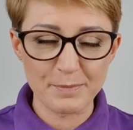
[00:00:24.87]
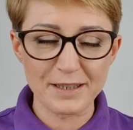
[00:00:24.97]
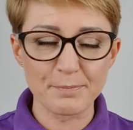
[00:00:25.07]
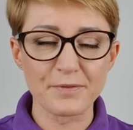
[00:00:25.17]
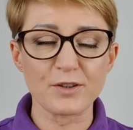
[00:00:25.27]

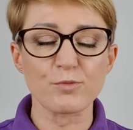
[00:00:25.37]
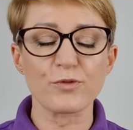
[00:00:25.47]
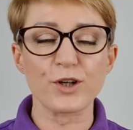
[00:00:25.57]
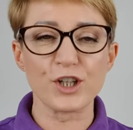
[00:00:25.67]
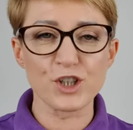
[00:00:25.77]
będę pewnie
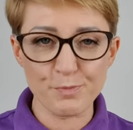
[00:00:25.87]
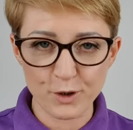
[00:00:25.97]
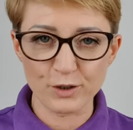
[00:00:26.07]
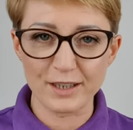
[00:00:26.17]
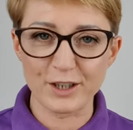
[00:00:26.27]
mówiła
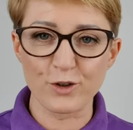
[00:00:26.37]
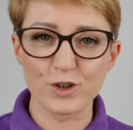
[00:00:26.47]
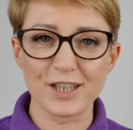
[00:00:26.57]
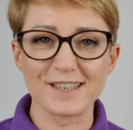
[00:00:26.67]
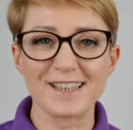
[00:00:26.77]
szybko, dlatego
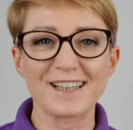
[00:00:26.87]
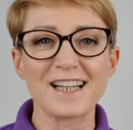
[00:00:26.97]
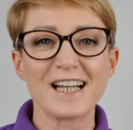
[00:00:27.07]
że chcę,